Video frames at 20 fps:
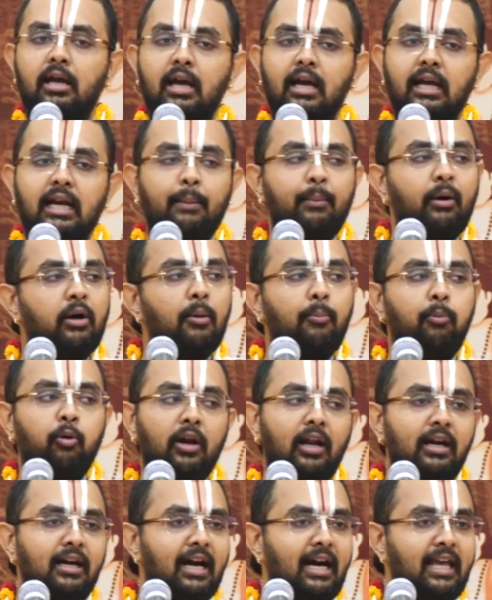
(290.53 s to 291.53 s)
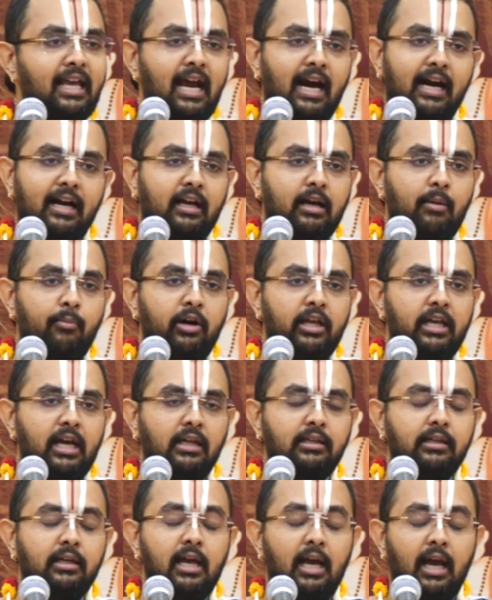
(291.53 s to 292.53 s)
நமக்கு புலன்களையே அடக்க முடியாது
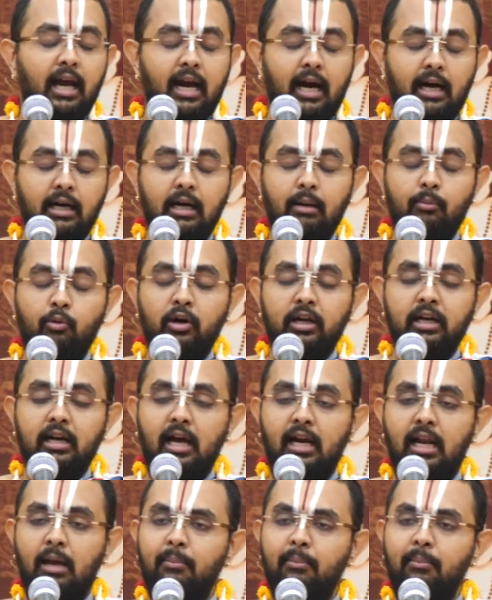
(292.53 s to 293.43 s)
கண்ணை மூடினாலே